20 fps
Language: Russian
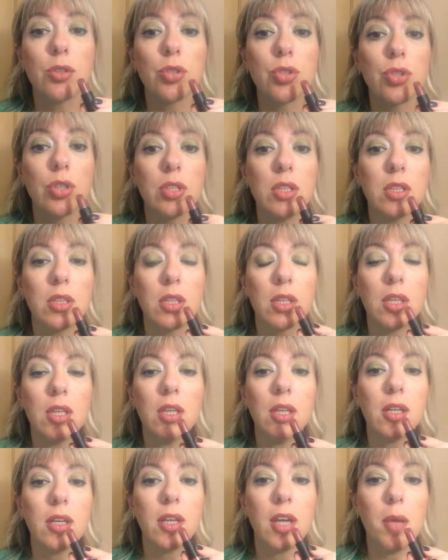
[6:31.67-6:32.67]
то что они
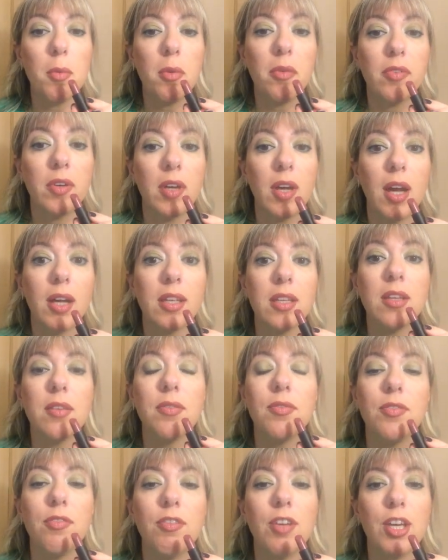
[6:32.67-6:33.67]
такие кремовые, они
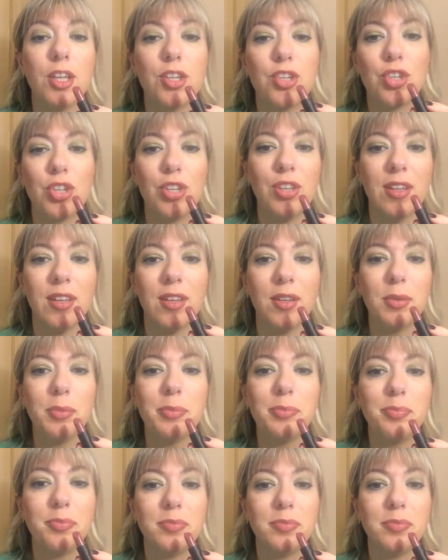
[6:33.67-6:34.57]
вечные.